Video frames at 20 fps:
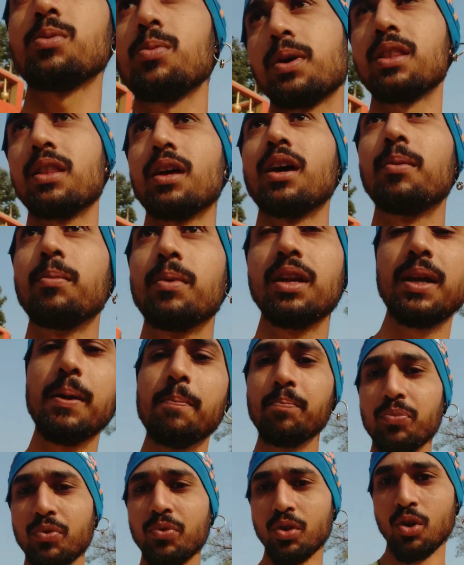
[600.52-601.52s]
भी बताया मैंने
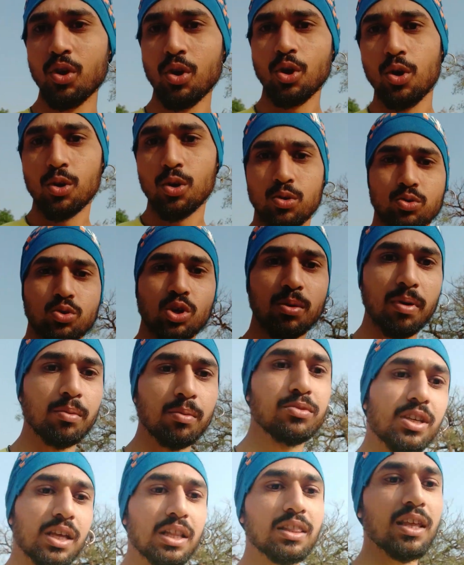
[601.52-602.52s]
सो अब हम
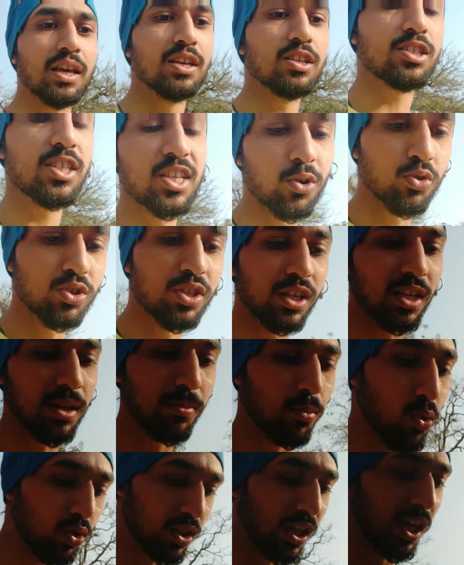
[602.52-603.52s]
चलते हैं शिव जी की
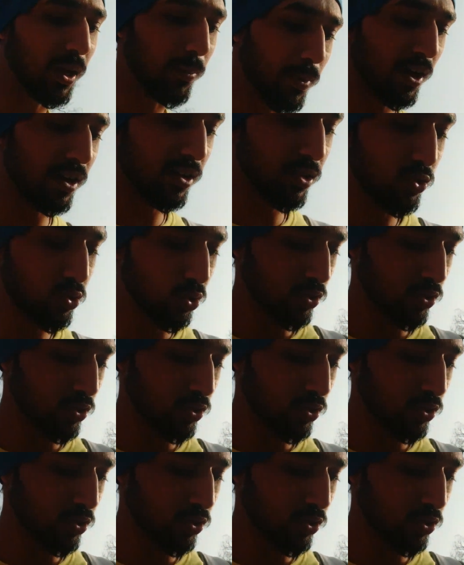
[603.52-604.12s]
मूर्ति के पास जो